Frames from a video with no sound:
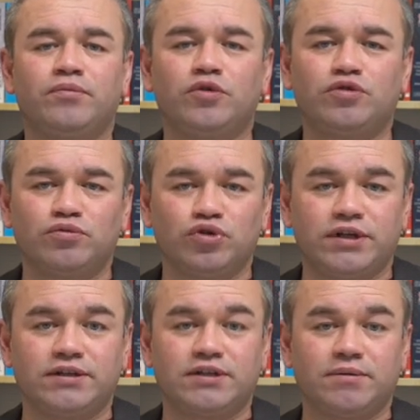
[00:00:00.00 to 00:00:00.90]
Bütün
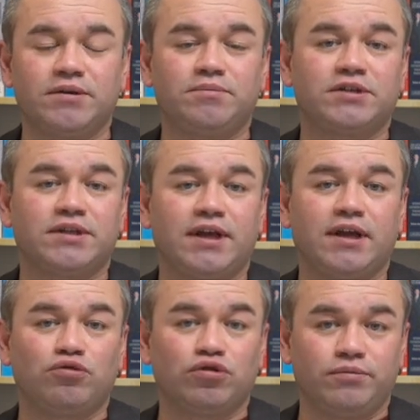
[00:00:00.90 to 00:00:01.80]
bunların tabii bir de
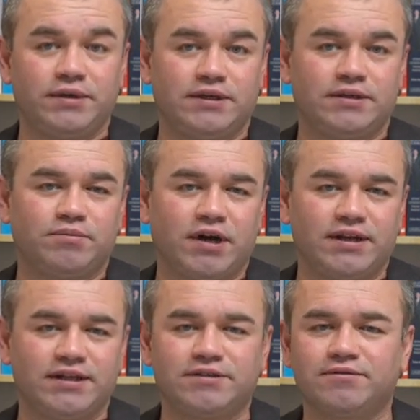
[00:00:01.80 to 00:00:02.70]
ekonomik
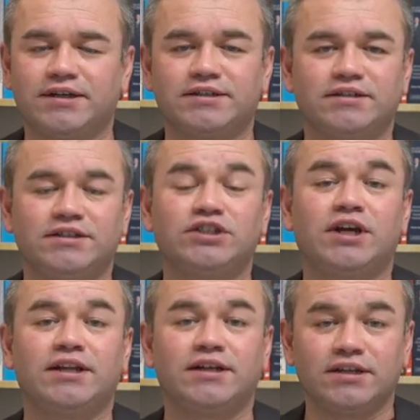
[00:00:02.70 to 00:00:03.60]
maliyeti var. İş
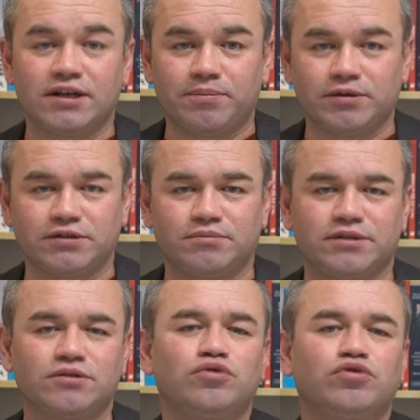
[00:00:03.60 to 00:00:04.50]
yerlerinin
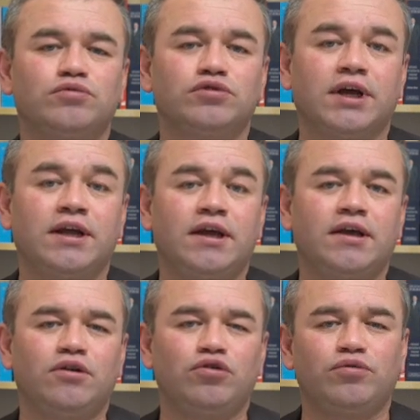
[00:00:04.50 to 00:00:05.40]
kapatılması durumunda
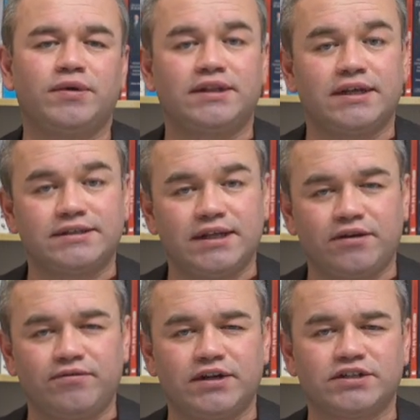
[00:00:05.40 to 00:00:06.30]
hükümet
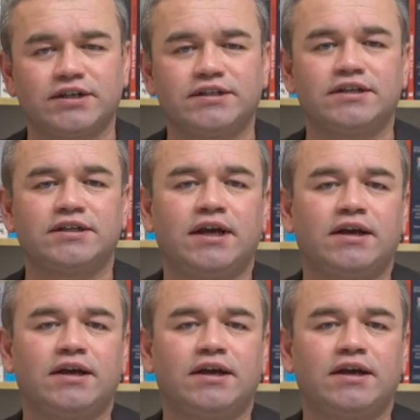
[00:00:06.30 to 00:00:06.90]
destek verecektir.